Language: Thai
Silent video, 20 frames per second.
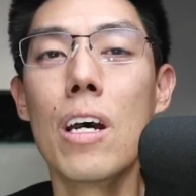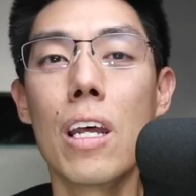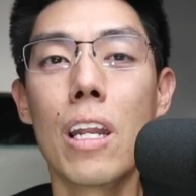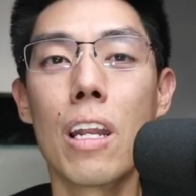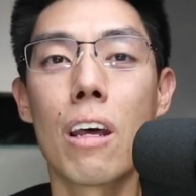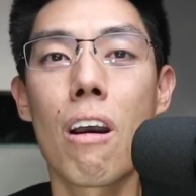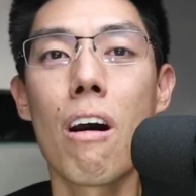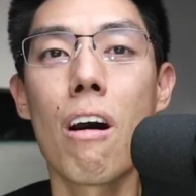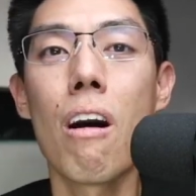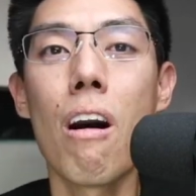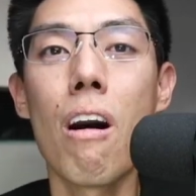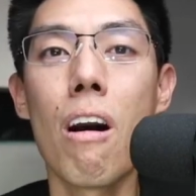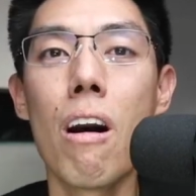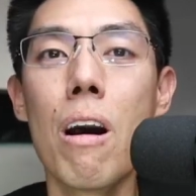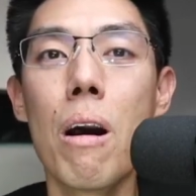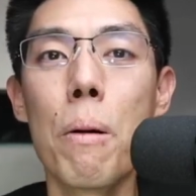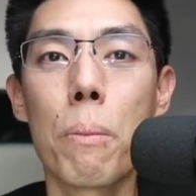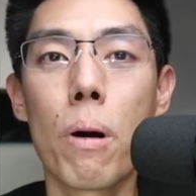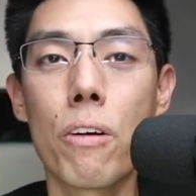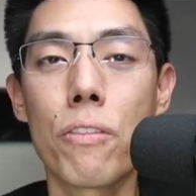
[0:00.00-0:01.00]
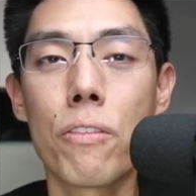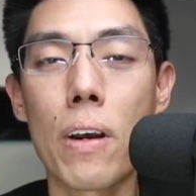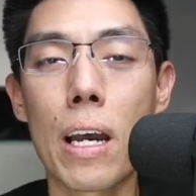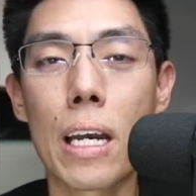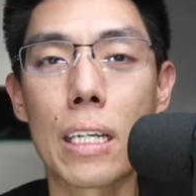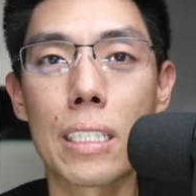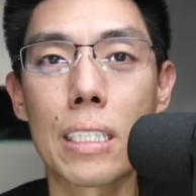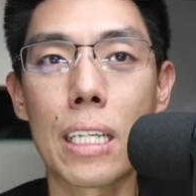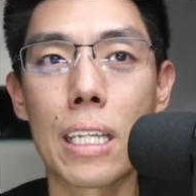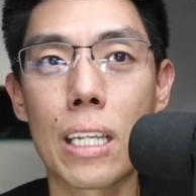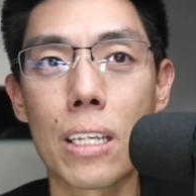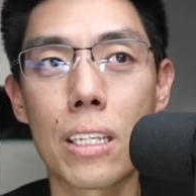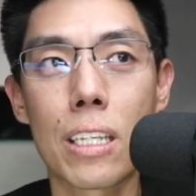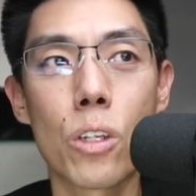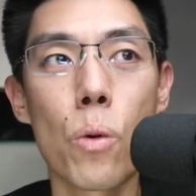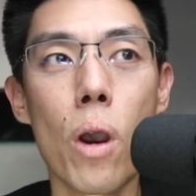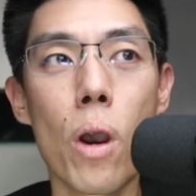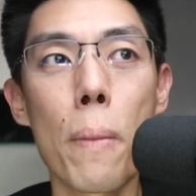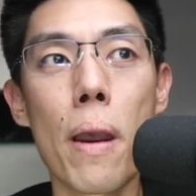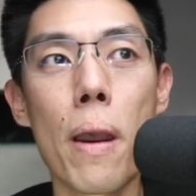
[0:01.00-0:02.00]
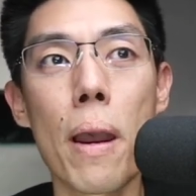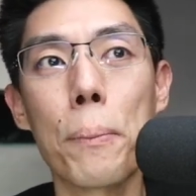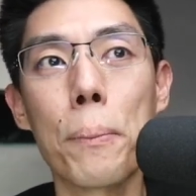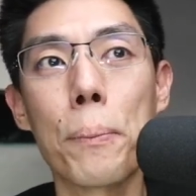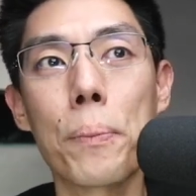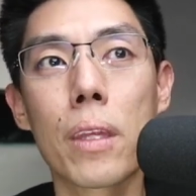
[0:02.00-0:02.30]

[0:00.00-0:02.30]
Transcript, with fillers: แล้วก็พอฟังเสร็จแล้วคิดว่าแบบ